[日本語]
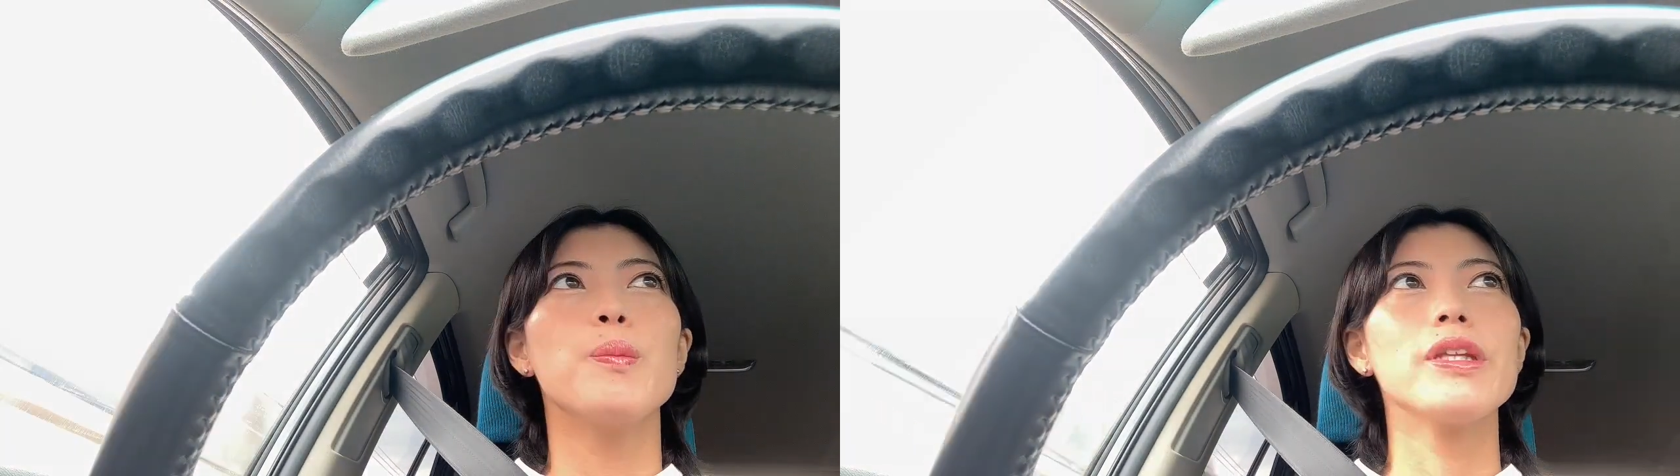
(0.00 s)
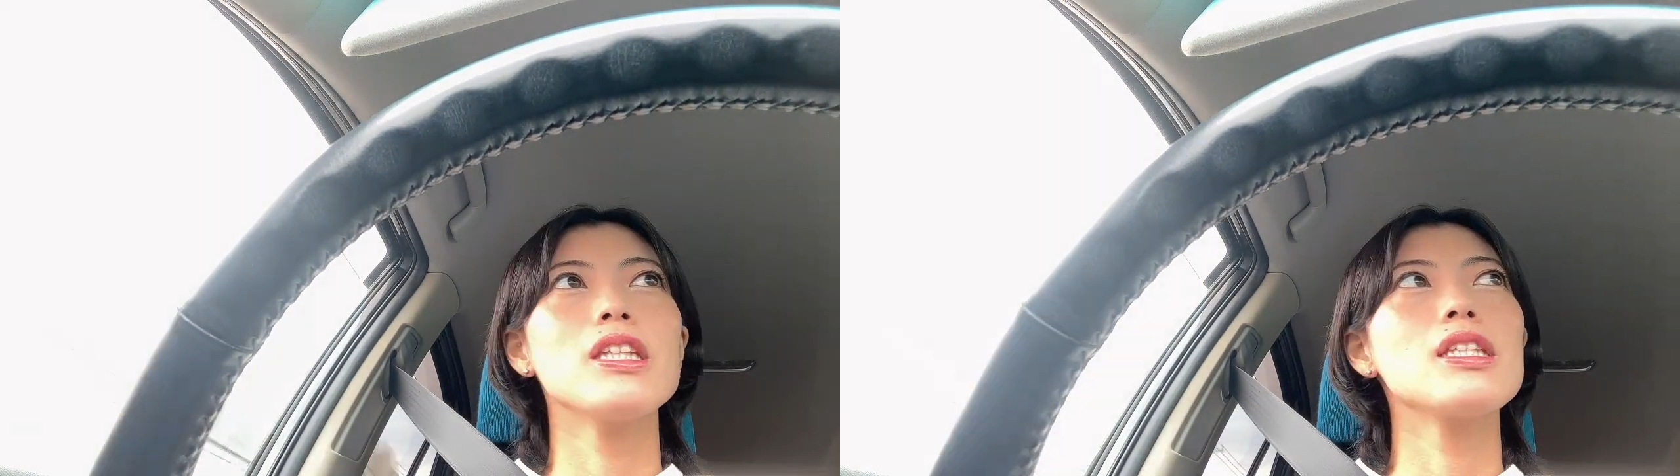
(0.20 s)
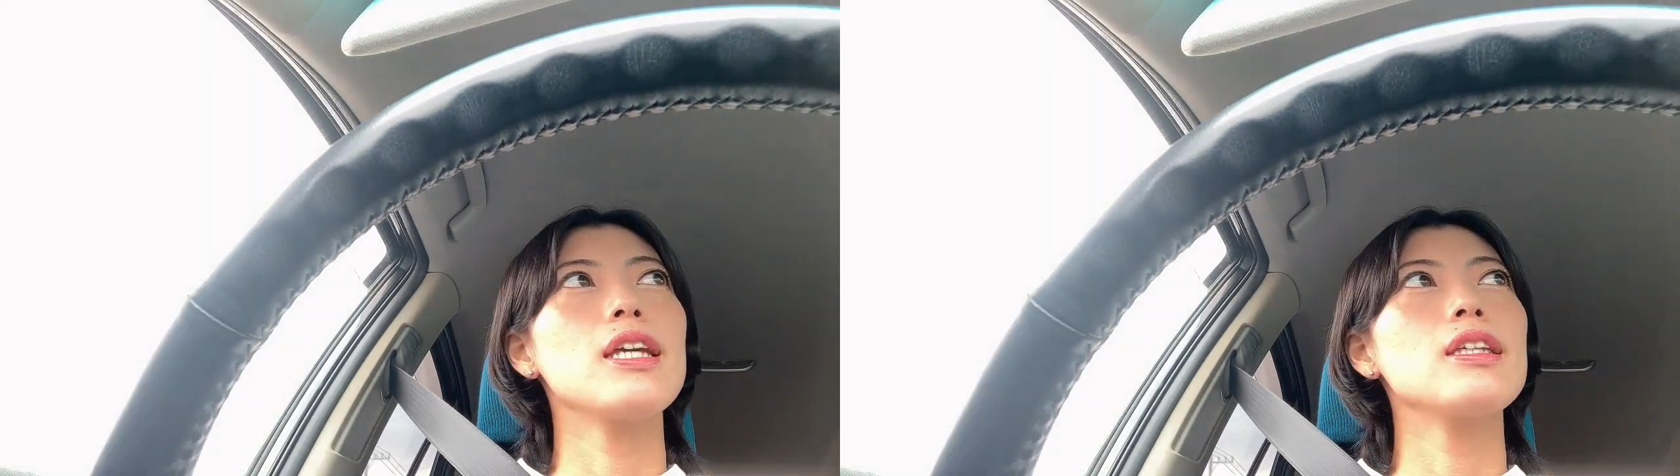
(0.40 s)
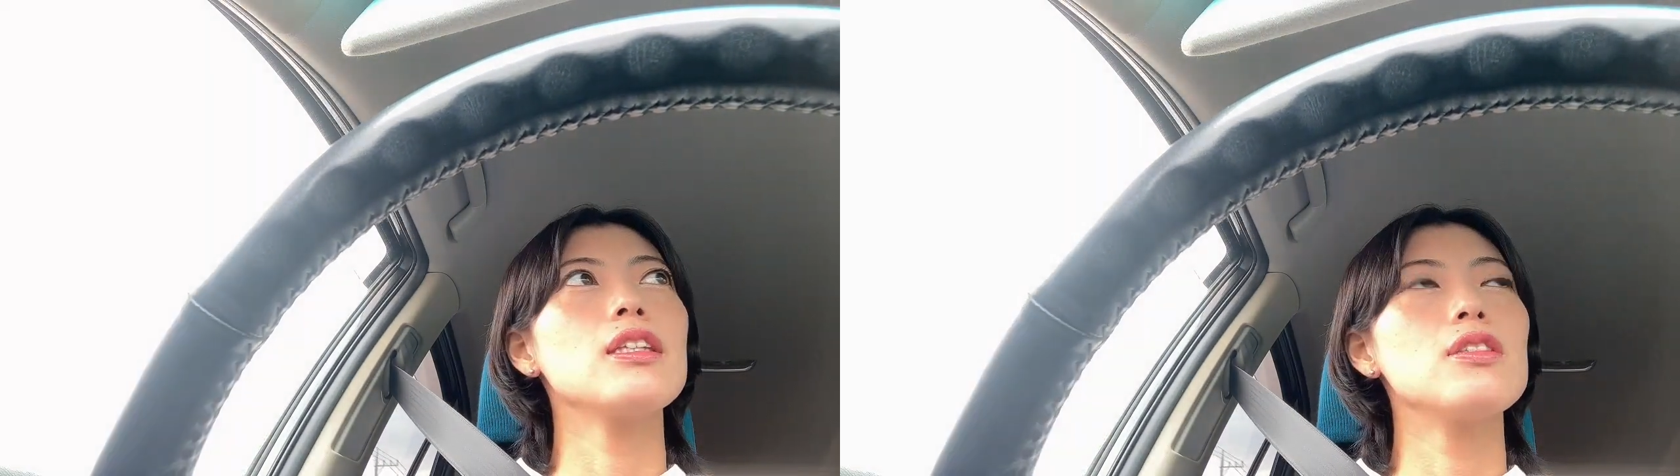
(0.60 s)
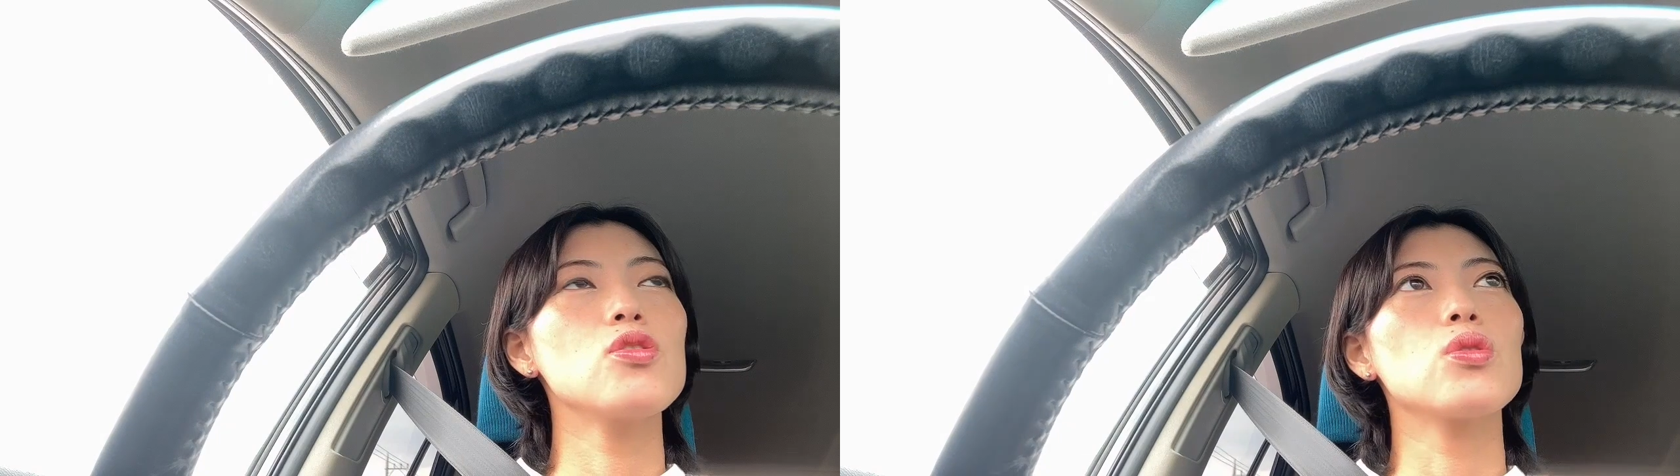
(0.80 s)
また最
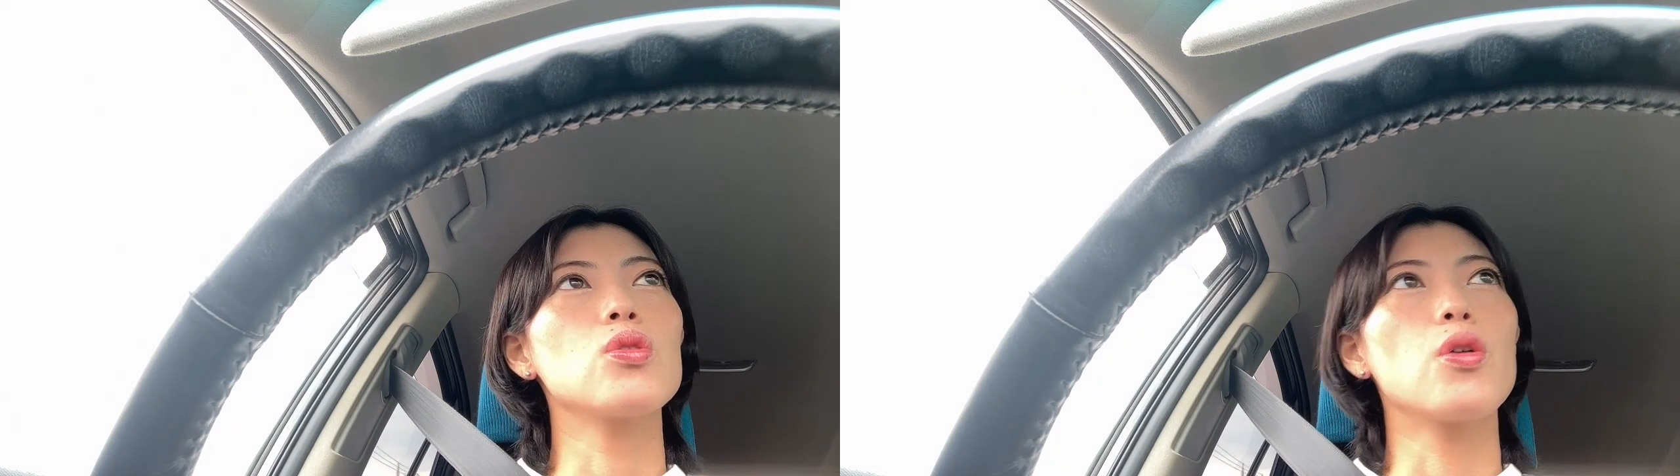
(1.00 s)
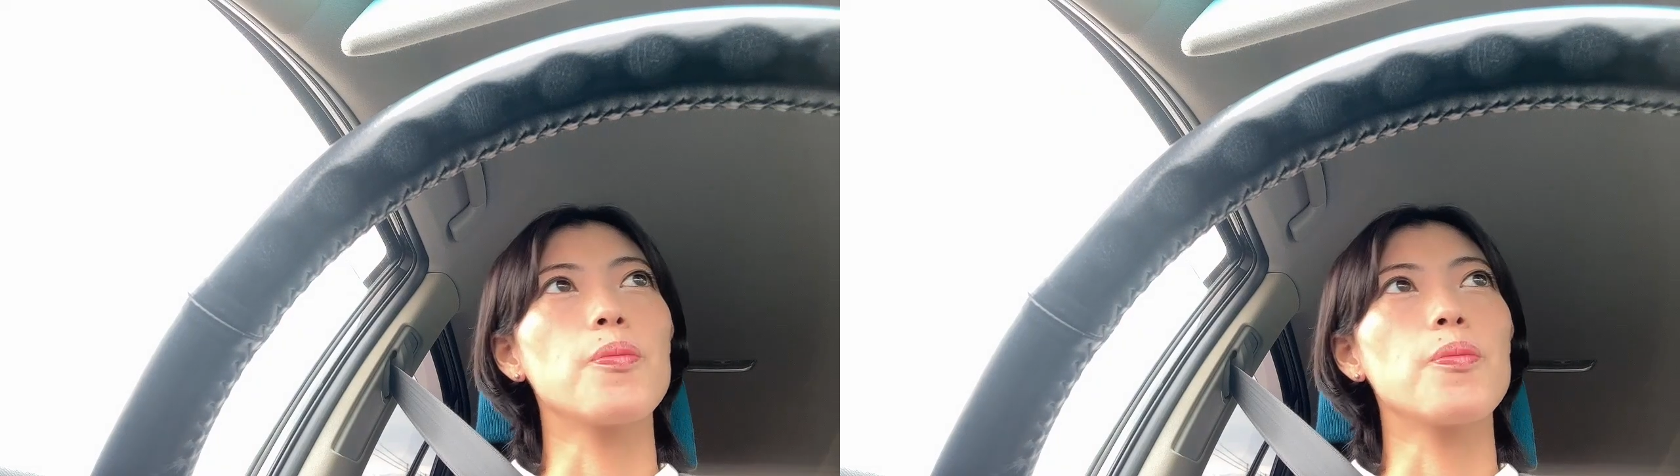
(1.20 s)
近ちょっと、